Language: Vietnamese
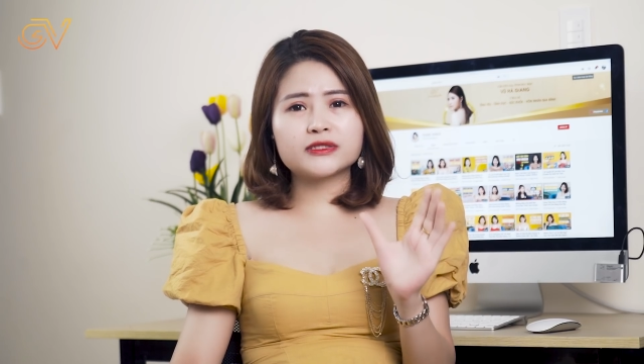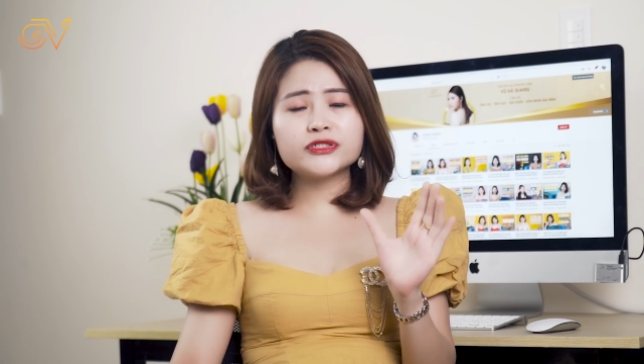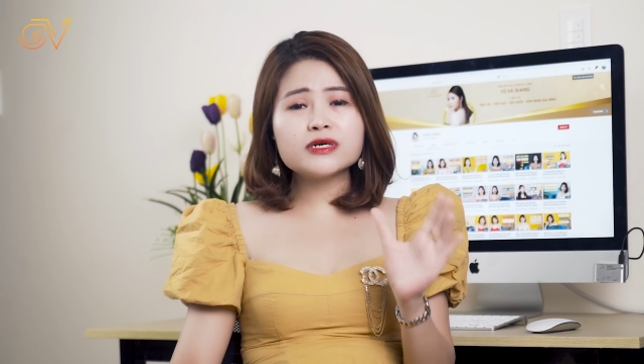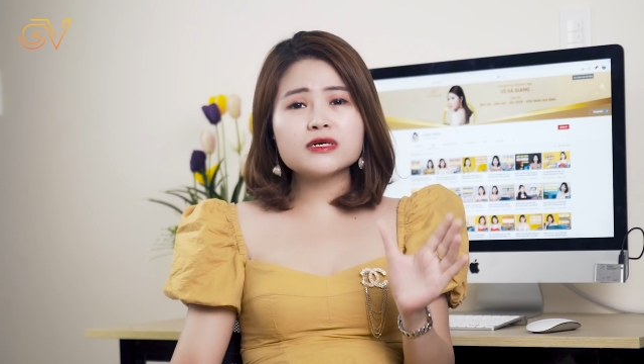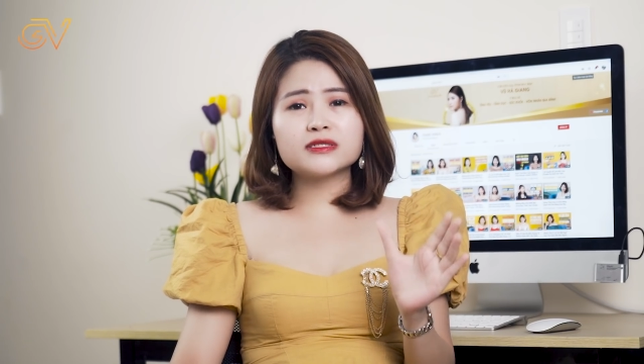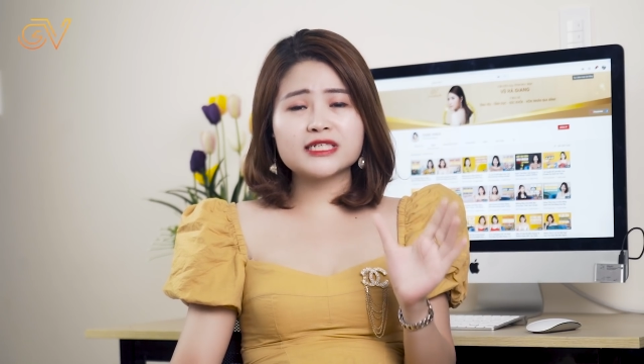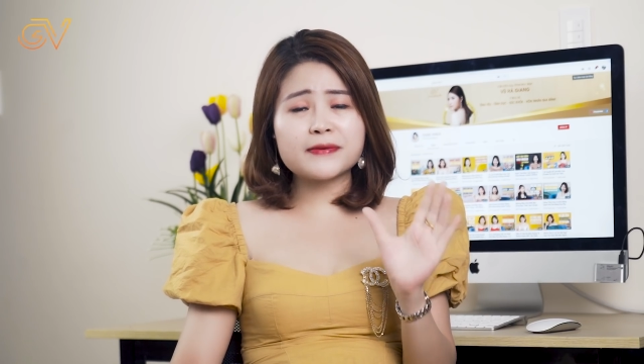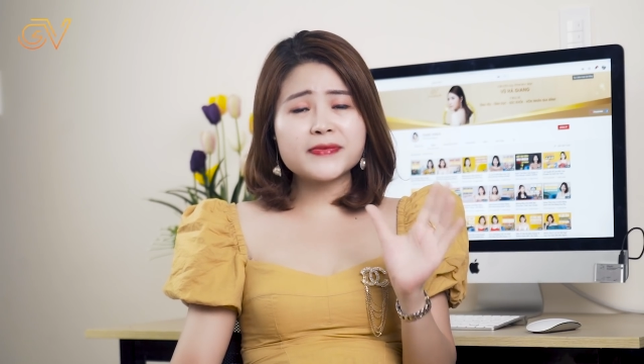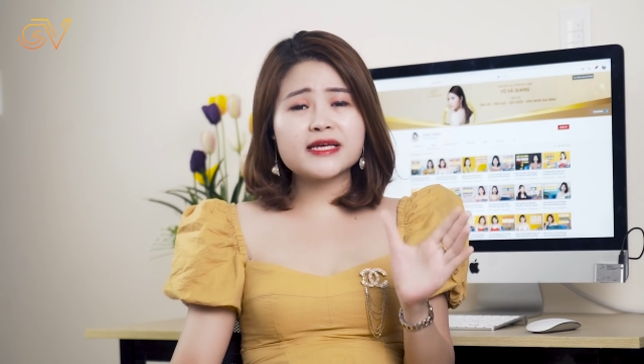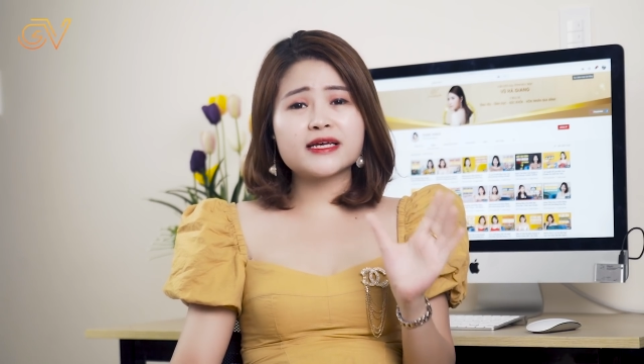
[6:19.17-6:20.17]
chưa
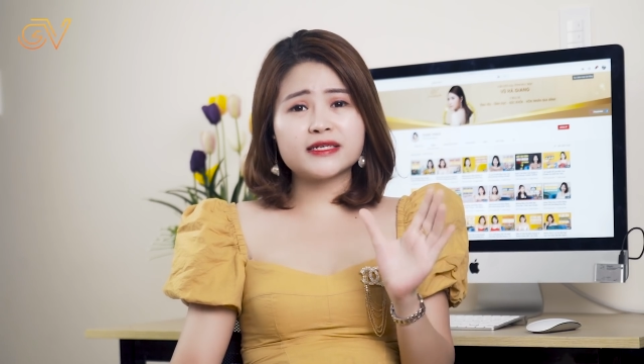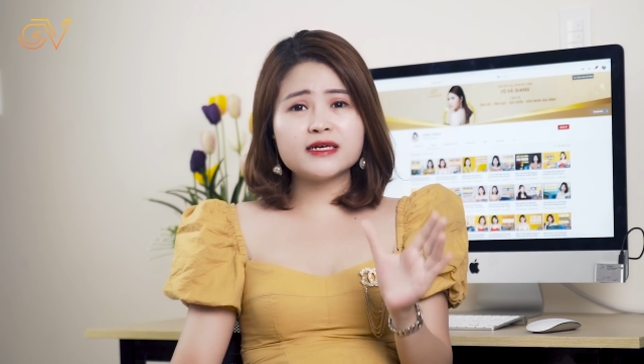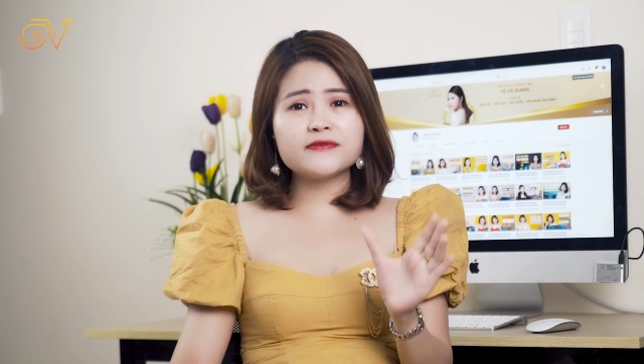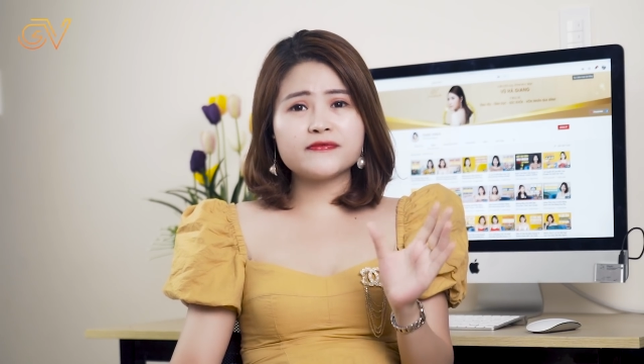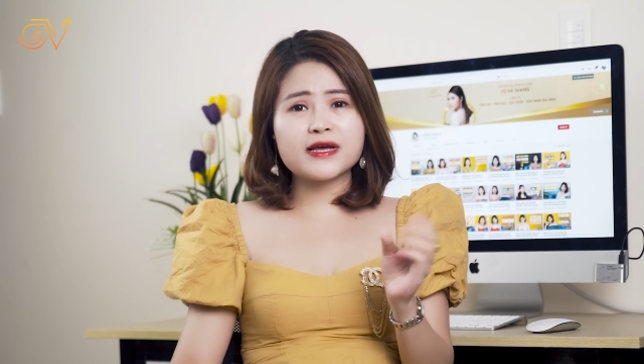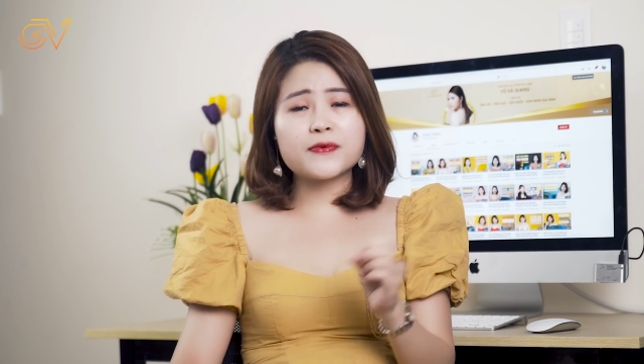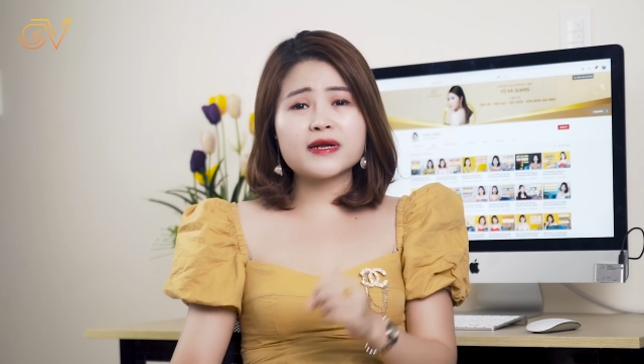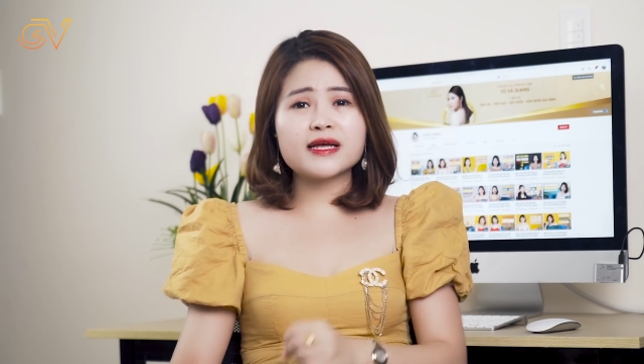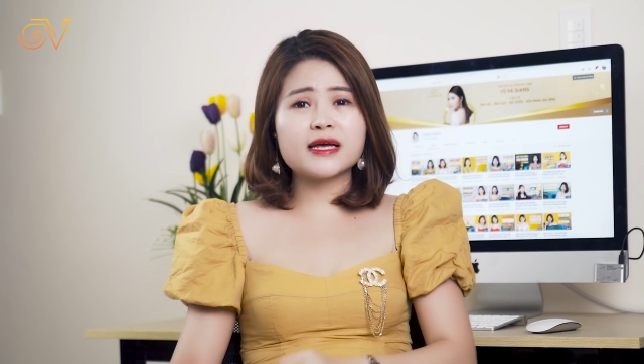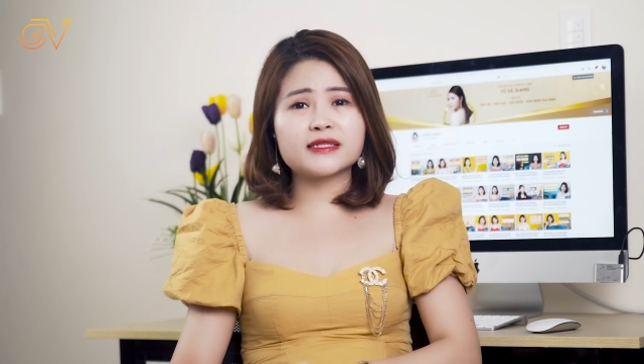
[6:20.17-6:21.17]
trang bị kiến thức về
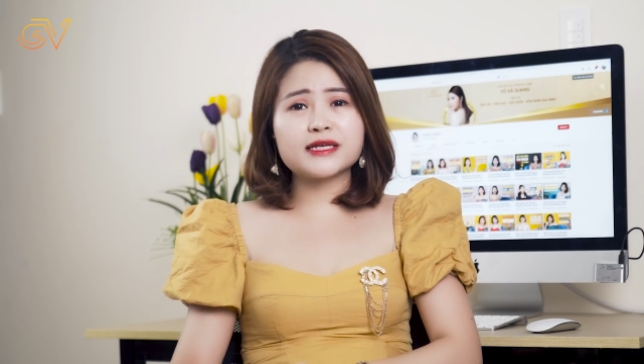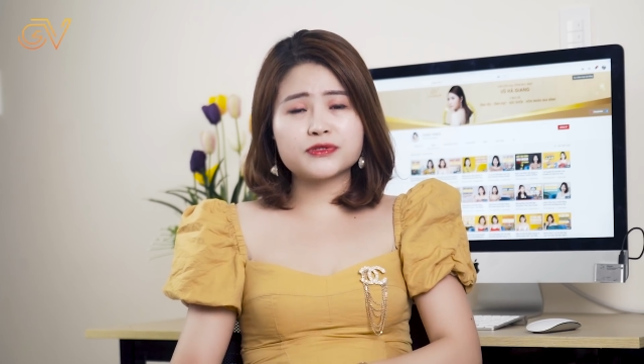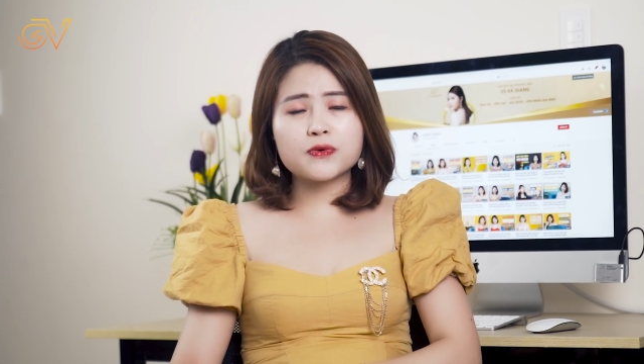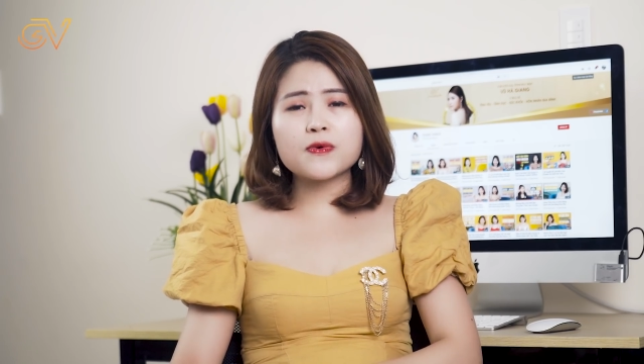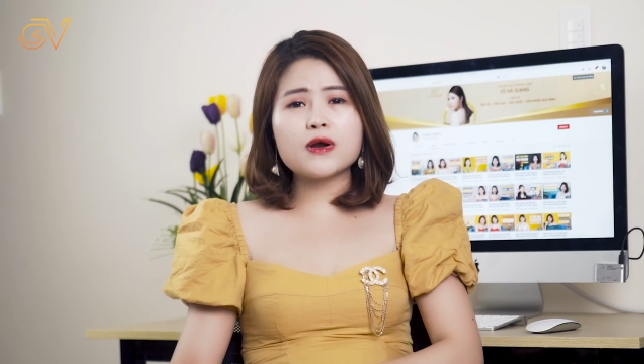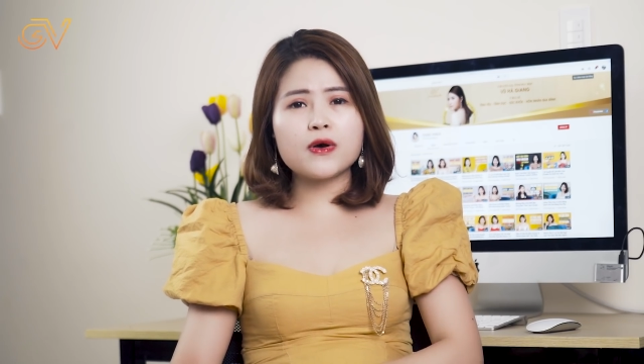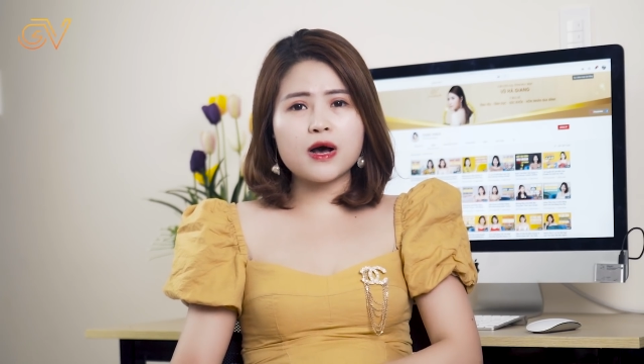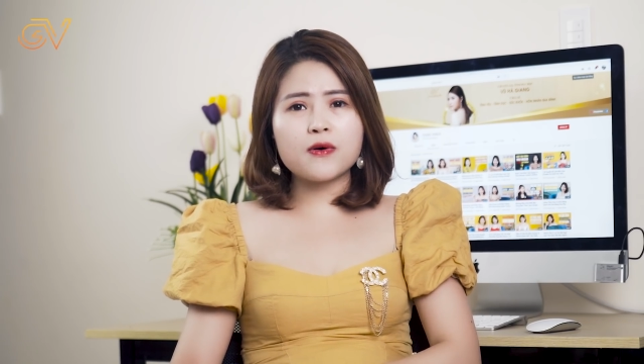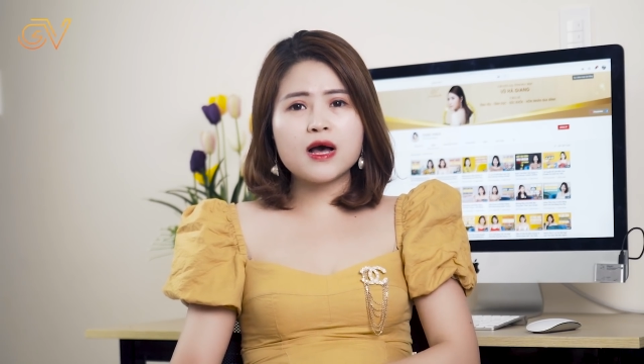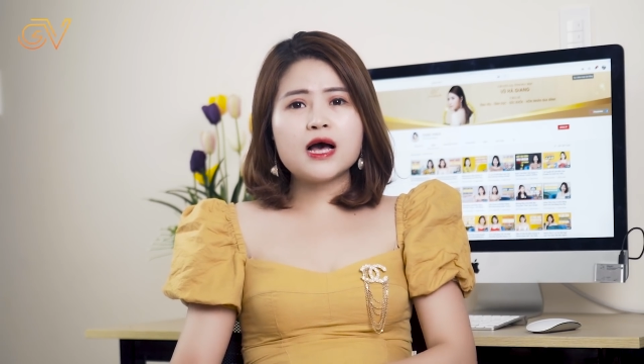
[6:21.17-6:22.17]
quan hệ tình dục qua lỗ
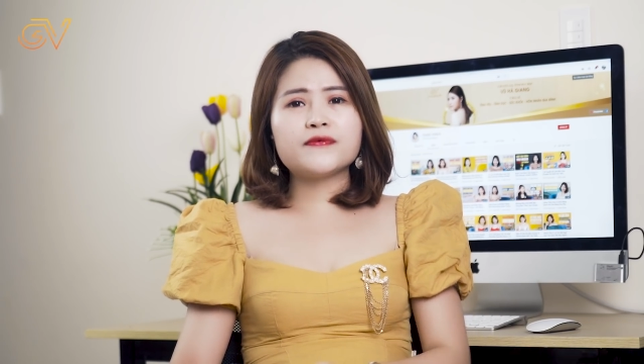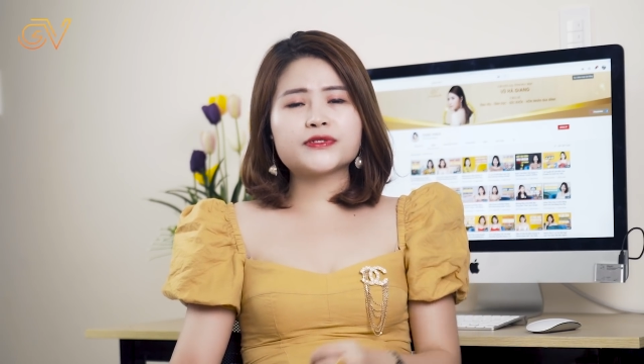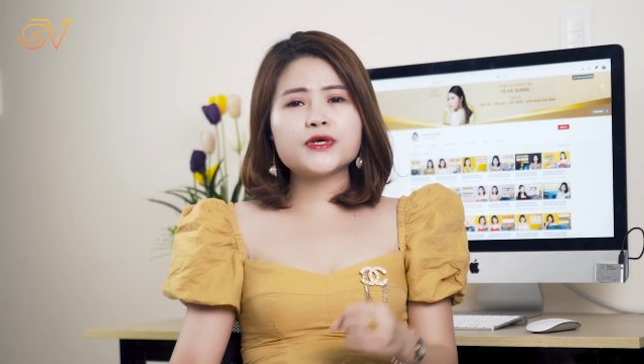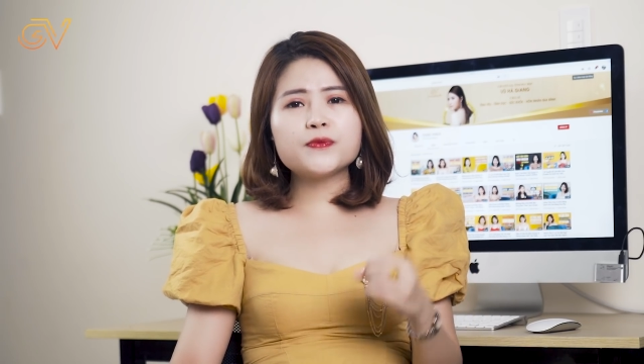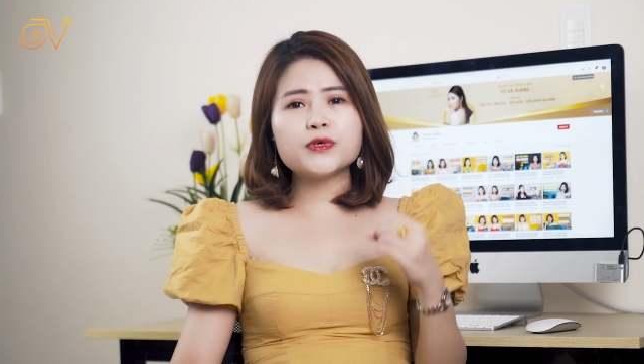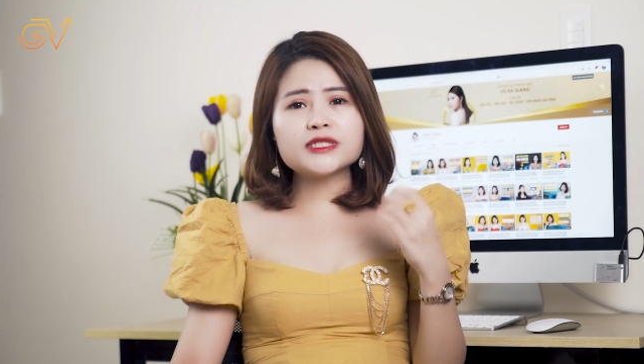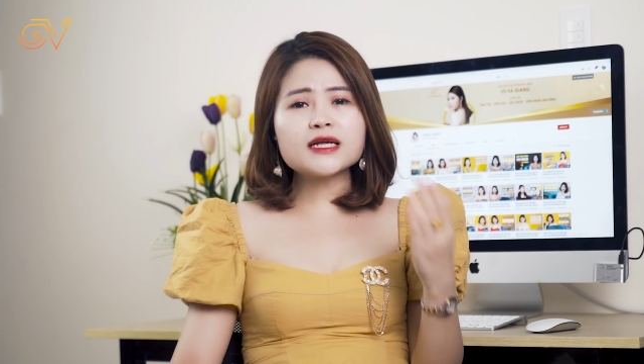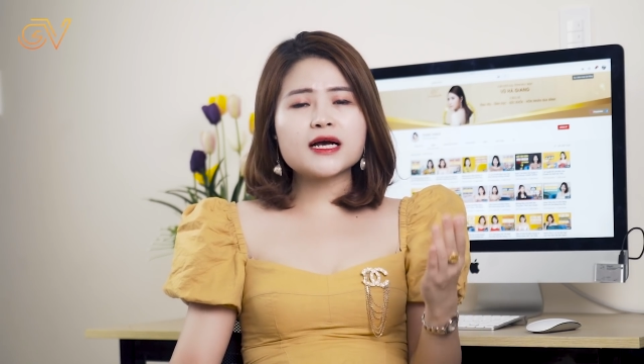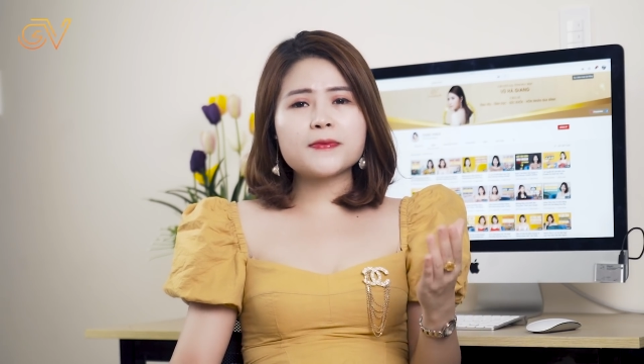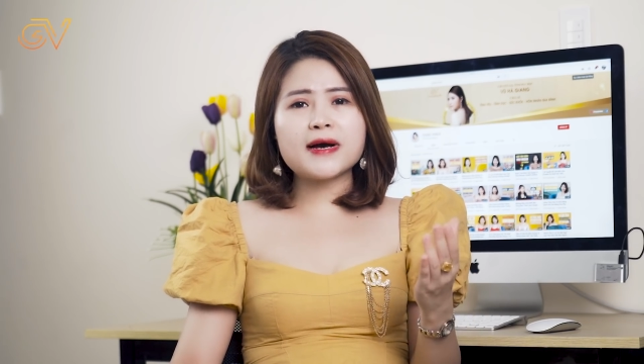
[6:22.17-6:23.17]
hậu, và tôi muốn tất
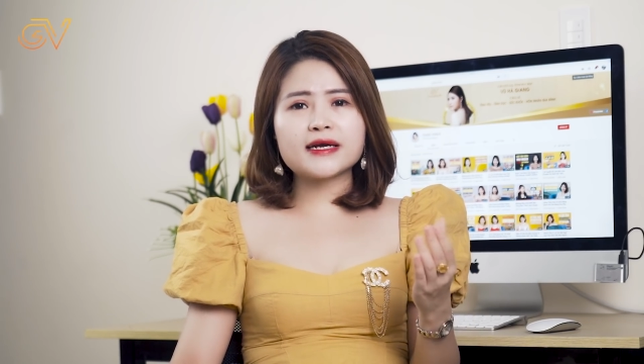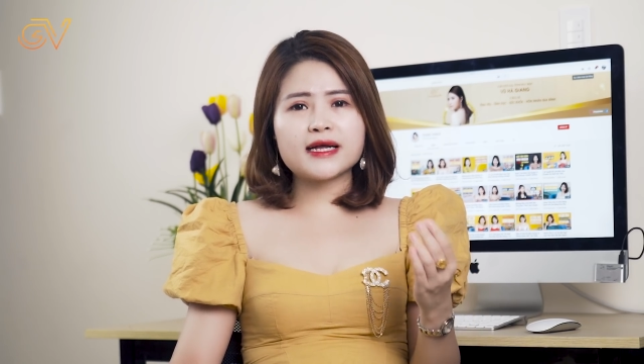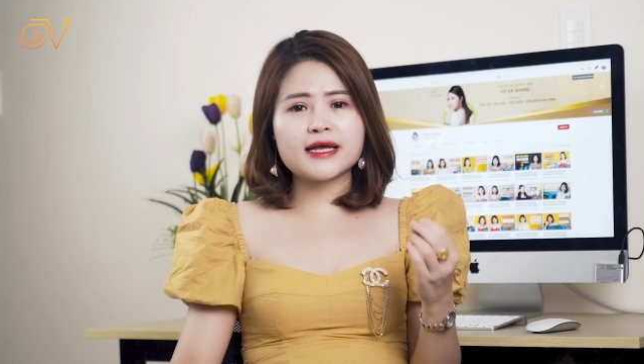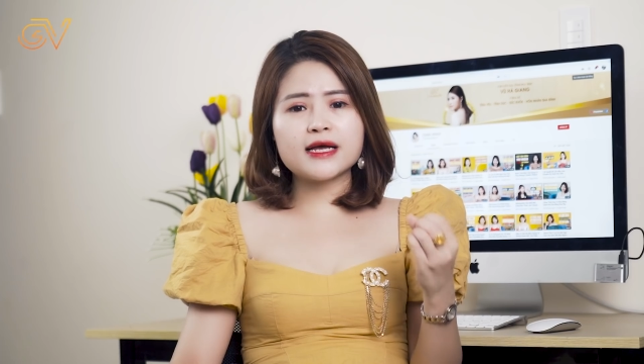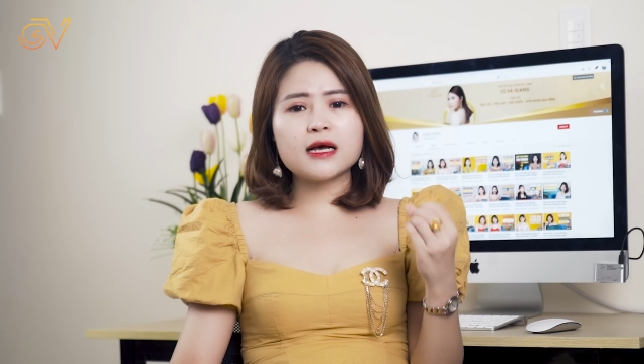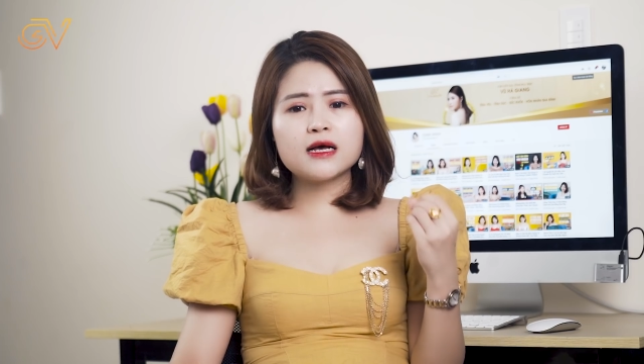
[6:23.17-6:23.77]
cả các bạn hãy